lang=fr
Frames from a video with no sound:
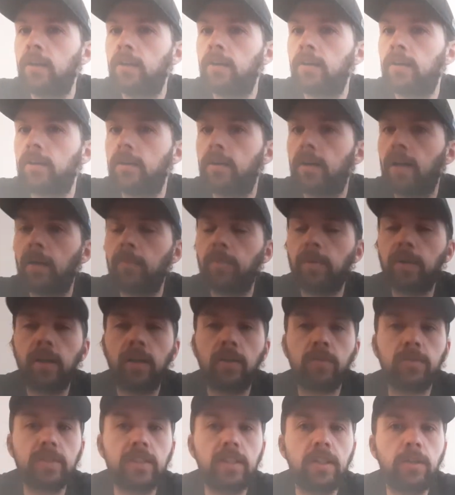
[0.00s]
Euh, après,
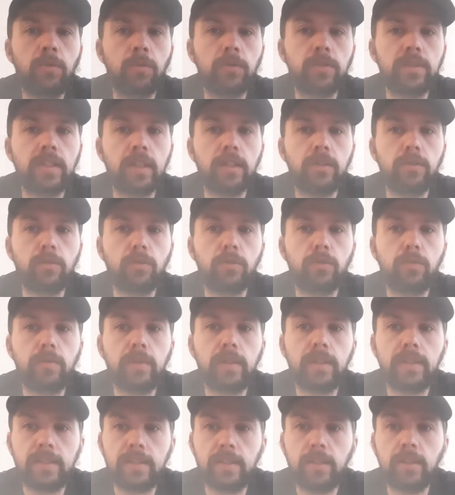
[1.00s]
en ce qui concerne, donc,
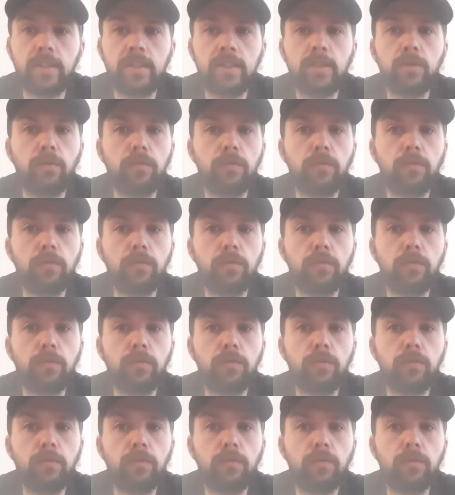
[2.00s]
ouais, si,